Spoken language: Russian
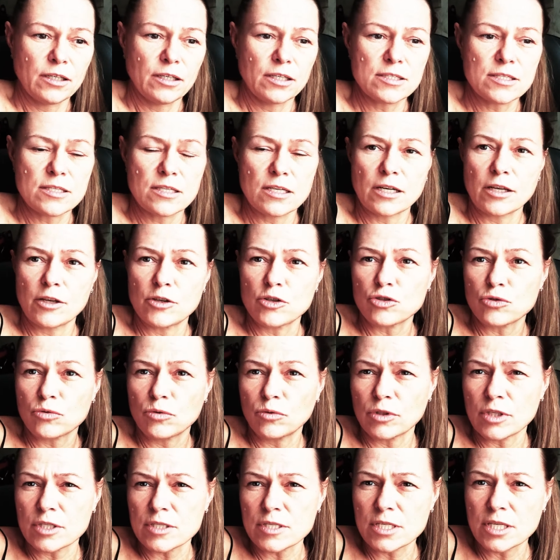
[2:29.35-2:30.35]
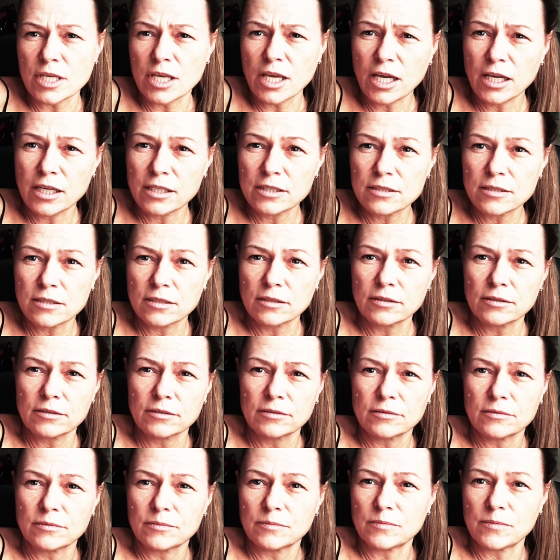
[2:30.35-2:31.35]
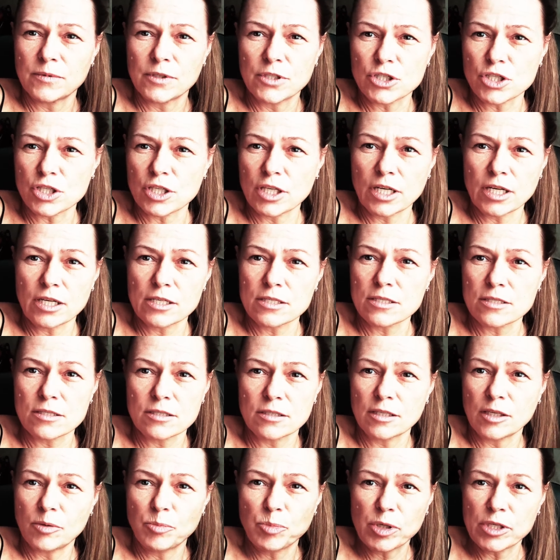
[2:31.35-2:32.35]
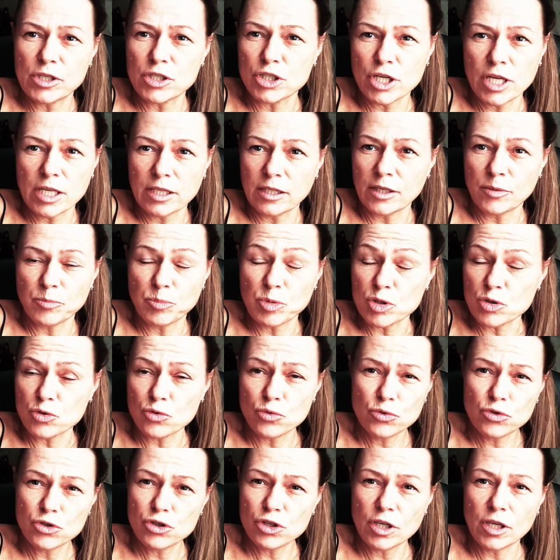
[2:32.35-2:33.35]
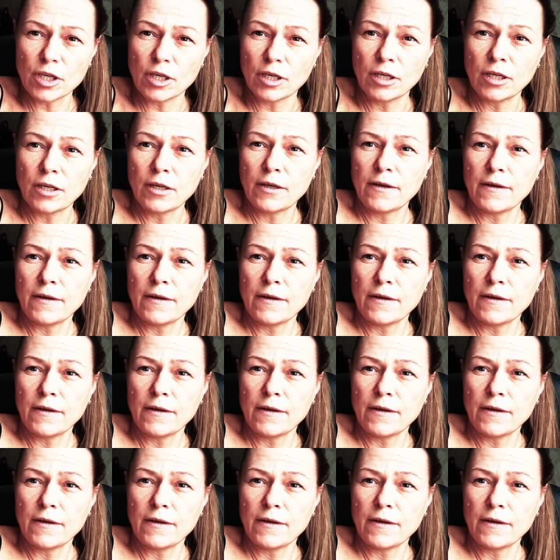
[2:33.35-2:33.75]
стараюсь что-то снять, лишний раз не полежать на песочке.